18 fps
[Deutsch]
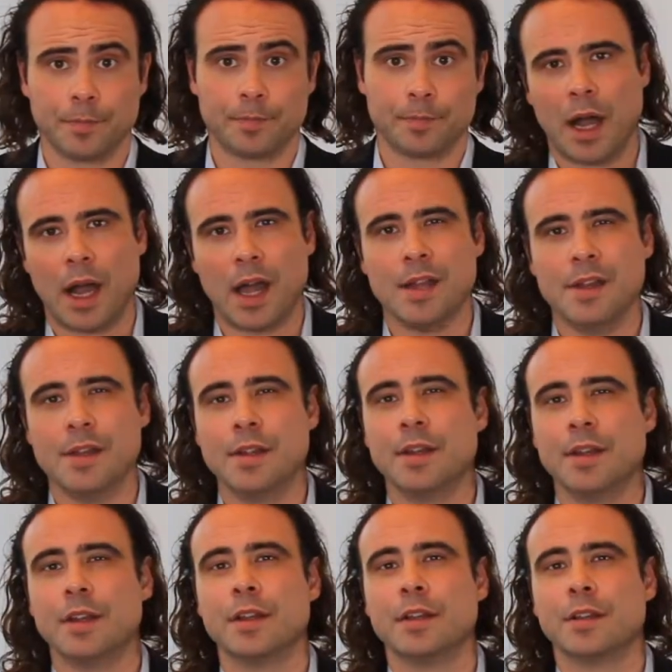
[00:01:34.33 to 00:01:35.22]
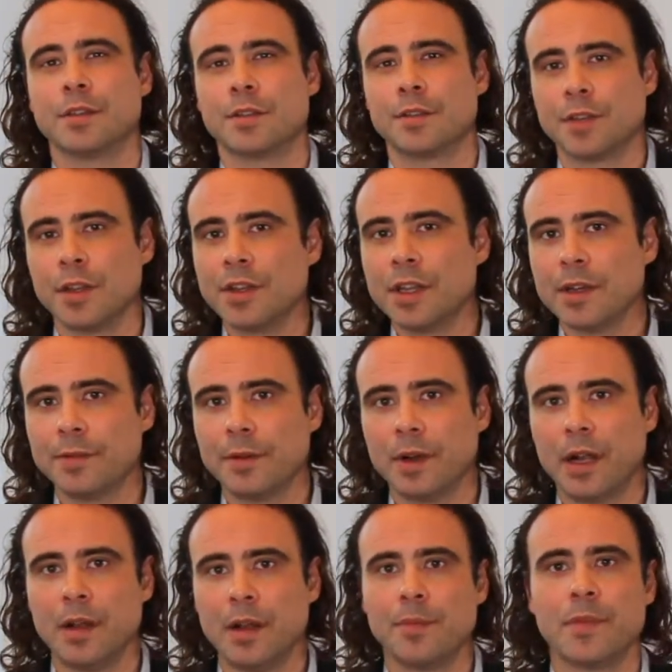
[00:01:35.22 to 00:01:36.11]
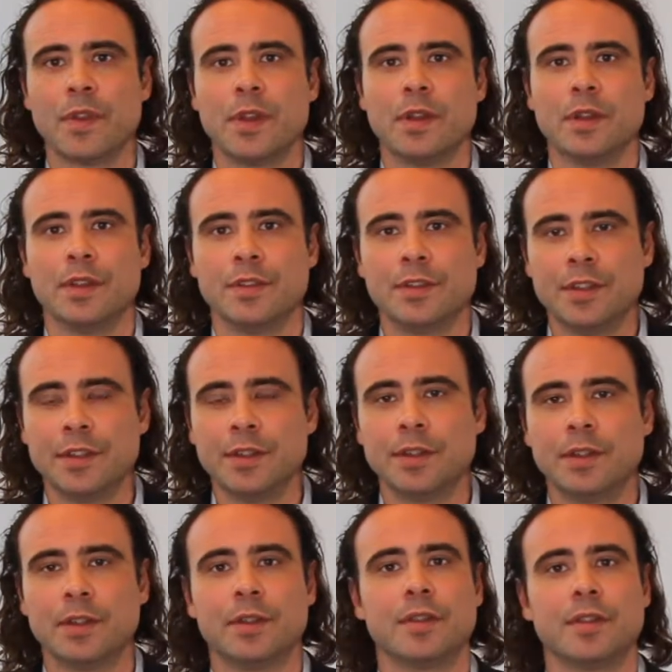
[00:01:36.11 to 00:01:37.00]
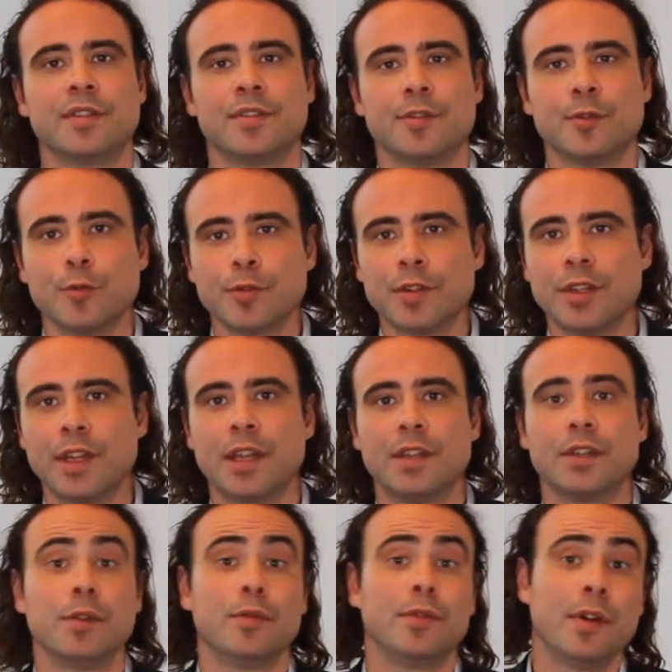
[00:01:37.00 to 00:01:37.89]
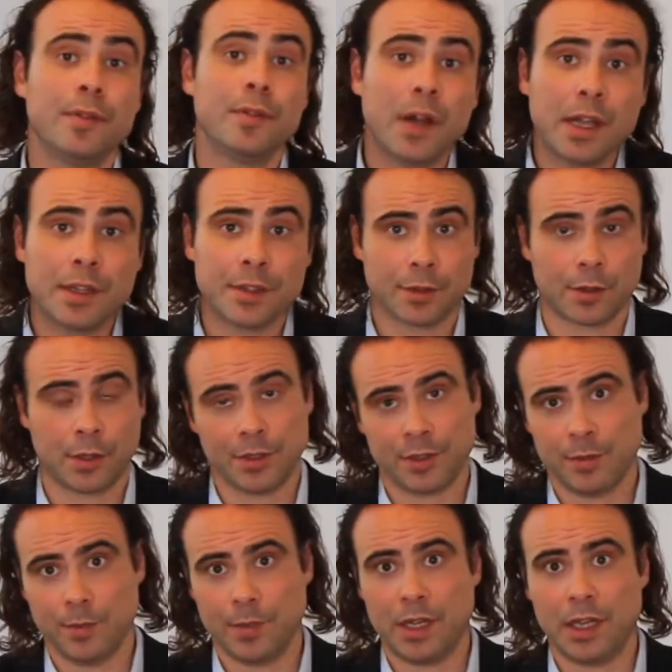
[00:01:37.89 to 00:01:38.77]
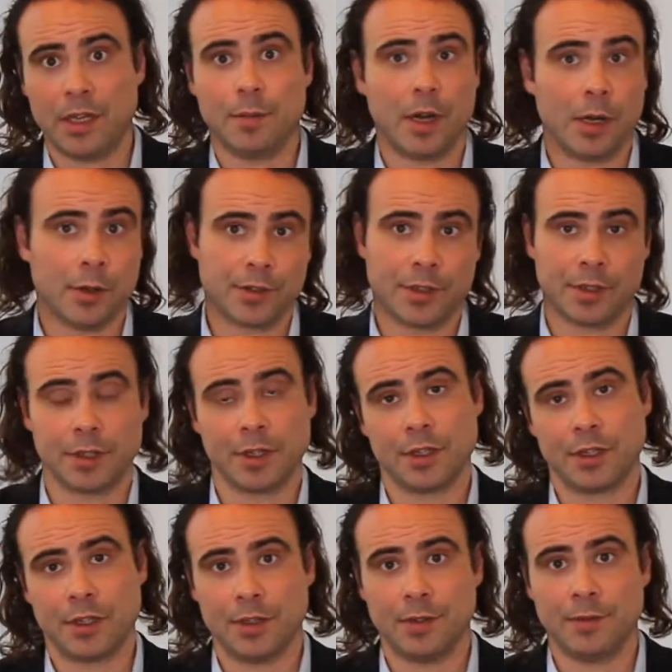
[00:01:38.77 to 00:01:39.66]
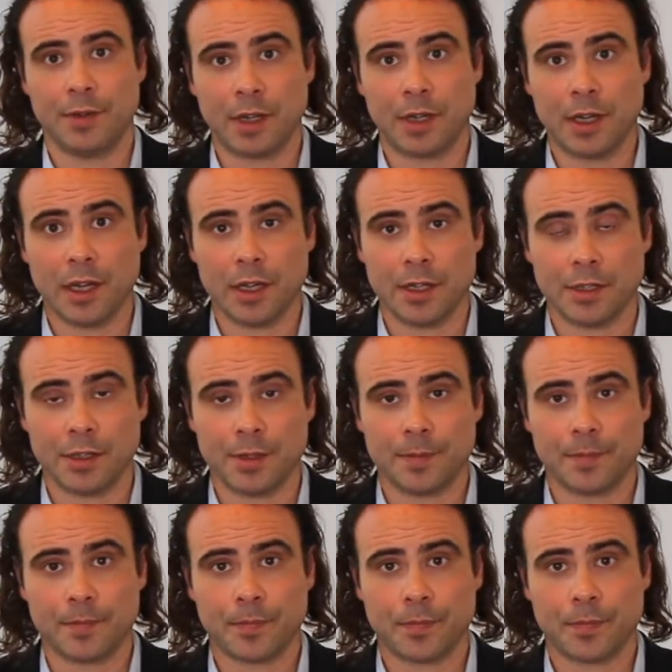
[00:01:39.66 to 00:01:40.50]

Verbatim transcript: Ein Sonderfall sind sogenannte Verfahrenskosten bei einem außergerichtlichen Vergleich.